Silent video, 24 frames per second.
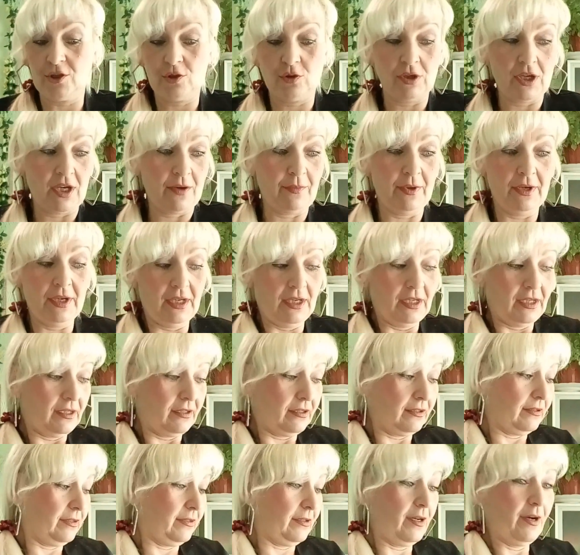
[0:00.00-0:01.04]
что я...
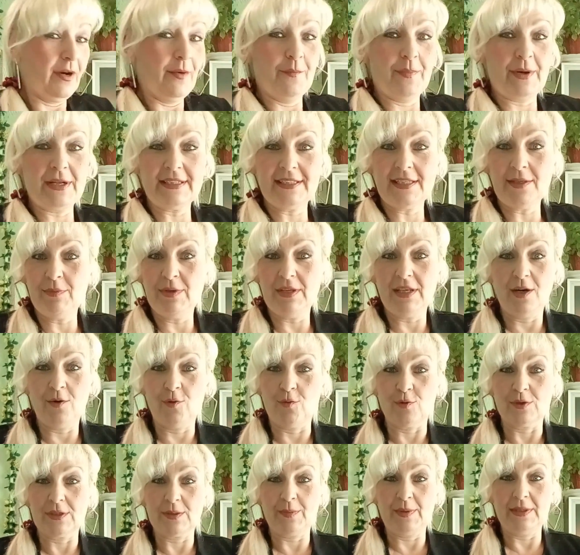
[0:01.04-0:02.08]
Э, прости меня,
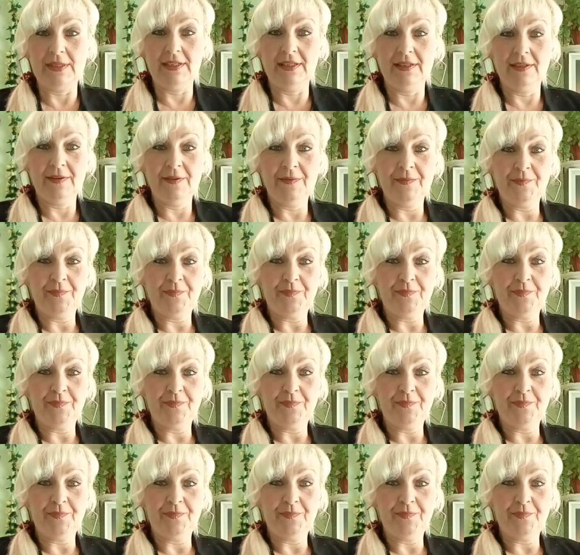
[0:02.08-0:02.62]
Господи.